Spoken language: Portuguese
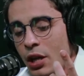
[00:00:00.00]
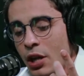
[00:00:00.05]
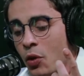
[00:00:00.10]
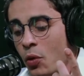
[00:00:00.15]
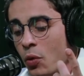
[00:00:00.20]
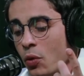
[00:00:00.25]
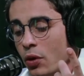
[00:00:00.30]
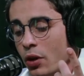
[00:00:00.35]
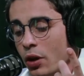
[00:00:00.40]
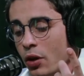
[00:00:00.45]

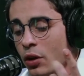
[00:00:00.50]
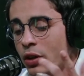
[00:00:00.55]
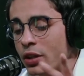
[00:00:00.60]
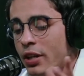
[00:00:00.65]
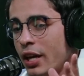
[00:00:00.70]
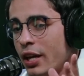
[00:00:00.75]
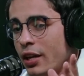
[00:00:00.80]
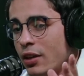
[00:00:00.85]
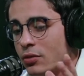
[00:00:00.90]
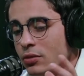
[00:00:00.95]
eu
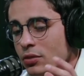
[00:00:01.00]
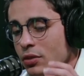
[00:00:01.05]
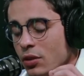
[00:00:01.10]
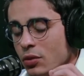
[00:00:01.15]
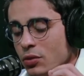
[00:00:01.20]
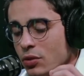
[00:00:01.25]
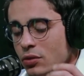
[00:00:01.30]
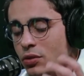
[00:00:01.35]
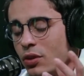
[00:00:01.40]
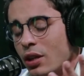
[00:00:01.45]
odeio,
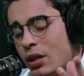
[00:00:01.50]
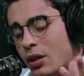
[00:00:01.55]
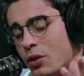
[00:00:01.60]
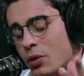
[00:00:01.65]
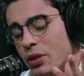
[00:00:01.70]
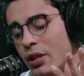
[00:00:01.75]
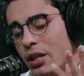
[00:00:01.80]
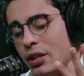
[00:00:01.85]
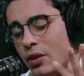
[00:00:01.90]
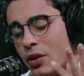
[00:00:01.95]
eu, não é que
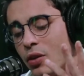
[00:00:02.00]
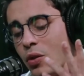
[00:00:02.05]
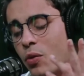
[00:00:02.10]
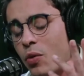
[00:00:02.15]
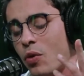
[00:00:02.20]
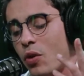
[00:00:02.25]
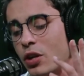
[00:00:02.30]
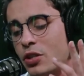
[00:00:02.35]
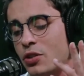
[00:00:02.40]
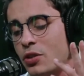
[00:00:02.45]
eu odeio, eu não
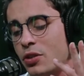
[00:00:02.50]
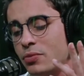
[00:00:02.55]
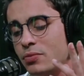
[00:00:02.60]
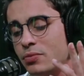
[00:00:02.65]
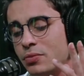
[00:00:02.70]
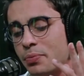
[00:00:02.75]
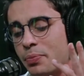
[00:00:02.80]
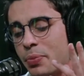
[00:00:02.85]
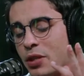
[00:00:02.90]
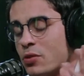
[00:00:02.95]
gosto de
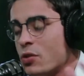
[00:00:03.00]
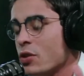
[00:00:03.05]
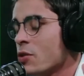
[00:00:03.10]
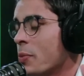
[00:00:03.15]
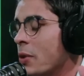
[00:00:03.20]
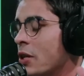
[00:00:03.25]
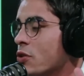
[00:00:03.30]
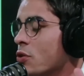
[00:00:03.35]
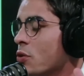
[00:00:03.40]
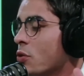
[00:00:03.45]

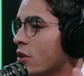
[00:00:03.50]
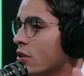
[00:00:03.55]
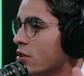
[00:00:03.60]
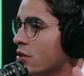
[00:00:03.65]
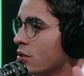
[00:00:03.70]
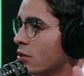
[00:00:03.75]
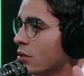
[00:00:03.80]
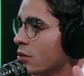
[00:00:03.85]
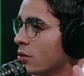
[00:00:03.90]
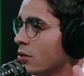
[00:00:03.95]
pessoas
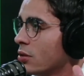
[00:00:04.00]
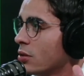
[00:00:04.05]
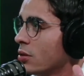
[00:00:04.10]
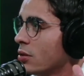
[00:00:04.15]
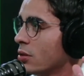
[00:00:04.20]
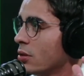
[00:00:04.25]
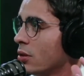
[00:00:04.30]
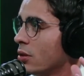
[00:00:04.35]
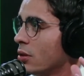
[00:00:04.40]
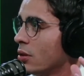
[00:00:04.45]
medíocres.
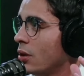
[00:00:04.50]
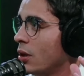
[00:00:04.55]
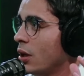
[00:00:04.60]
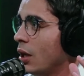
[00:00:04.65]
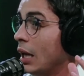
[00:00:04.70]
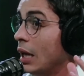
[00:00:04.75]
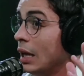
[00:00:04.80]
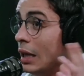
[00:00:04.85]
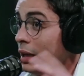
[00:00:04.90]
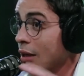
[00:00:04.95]

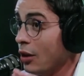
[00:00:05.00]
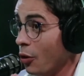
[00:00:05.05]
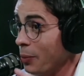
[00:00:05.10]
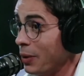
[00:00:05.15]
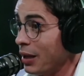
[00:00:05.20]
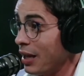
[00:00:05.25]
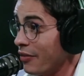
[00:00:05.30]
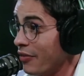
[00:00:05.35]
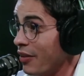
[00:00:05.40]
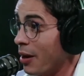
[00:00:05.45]
E não
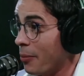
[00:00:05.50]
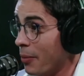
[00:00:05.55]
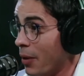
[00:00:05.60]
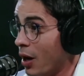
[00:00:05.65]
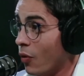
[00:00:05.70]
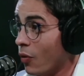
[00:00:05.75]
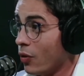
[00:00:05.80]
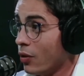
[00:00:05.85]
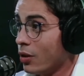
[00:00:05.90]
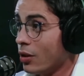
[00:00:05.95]
me leve a
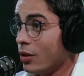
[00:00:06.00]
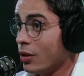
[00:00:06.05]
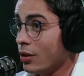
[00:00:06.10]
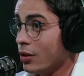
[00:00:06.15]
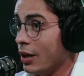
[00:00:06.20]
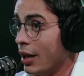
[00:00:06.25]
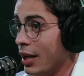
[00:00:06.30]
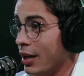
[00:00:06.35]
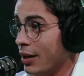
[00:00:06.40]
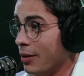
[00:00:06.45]
mal.
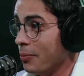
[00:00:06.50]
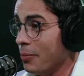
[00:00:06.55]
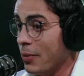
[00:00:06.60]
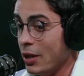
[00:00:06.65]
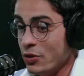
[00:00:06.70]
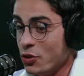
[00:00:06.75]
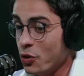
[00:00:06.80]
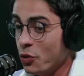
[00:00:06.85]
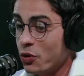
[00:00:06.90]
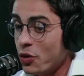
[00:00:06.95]
É,
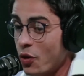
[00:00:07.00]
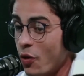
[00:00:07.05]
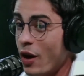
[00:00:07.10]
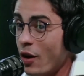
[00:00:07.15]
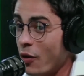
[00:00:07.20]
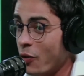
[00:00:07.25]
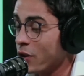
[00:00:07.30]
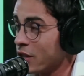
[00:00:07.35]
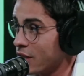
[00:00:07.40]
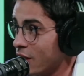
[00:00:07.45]
medíocre não
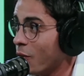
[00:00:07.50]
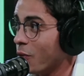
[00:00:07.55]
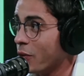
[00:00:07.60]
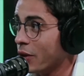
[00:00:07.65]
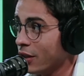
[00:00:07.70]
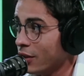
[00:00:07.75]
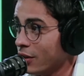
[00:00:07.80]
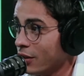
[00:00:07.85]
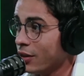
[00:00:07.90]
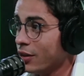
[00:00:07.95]
é uma coisa
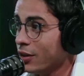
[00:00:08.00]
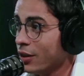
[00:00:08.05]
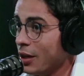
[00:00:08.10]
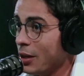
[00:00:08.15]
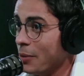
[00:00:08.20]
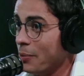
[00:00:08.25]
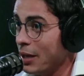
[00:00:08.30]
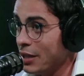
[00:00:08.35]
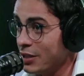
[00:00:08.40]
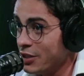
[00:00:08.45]
ruim.
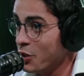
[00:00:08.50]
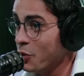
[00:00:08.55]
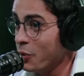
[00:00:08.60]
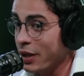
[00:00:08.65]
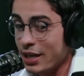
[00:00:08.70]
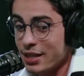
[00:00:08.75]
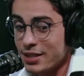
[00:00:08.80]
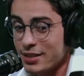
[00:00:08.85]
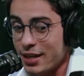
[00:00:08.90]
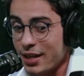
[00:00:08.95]

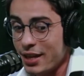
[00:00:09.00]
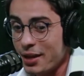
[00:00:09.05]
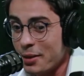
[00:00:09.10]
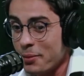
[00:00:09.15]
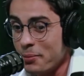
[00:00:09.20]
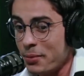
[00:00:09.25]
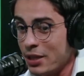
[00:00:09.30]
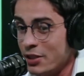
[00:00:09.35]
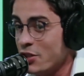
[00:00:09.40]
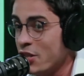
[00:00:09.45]
Medíocre é ser
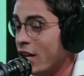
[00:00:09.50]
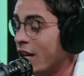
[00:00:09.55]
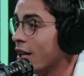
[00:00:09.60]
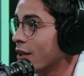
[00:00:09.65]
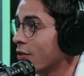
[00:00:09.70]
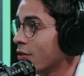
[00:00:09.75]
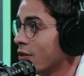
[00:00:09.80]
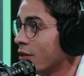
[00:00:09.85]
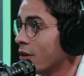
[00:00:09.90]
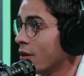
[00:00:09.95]

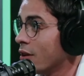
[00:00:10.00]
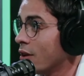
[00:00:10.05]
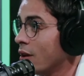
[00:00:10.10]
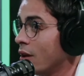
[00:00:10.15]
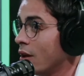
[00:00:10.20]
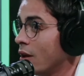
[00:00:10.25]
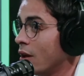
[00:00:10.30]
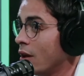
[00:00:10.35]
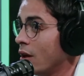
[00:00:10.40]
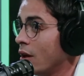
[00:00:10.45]
mediano. Na
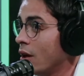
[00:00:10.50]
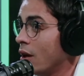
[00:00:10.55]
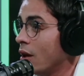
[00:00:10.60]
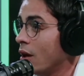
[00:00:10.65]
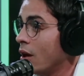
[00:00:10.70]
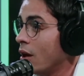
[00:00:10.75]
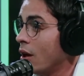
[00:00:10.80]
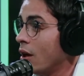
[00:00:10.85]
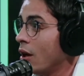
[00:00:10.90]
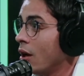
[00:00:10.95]
média.
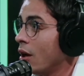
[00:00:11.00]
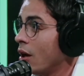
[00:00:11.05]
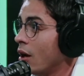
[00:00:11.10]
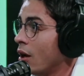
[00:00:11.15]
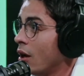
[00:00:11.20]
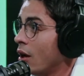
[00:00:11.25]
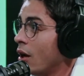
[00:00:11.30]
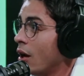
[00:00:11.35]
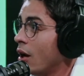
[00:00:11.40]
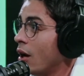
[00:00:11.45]
É um
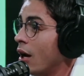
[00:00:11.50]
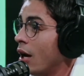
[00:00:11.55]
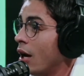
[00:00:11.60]
estado.